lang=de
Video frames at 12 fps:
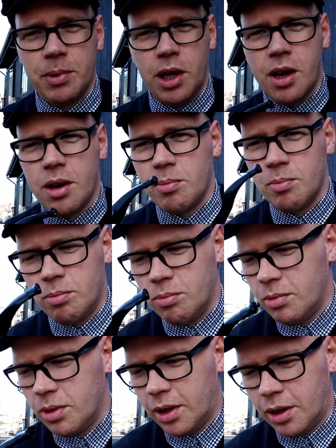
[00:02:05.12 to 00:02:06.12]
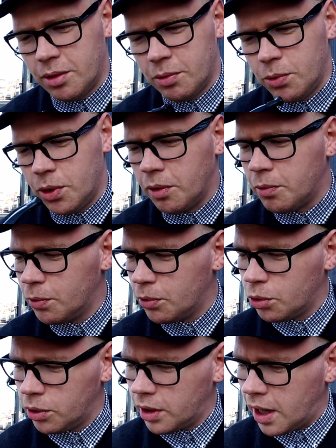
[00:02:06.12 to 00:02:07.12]
ja, ich würde auch
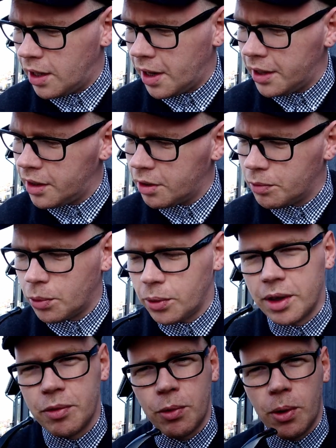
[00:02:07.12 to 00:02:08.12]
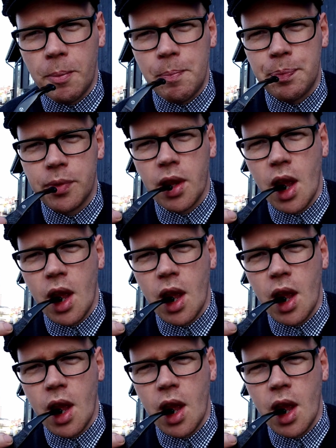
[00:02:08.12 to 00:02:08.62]
schon alleine aufgrund der Form.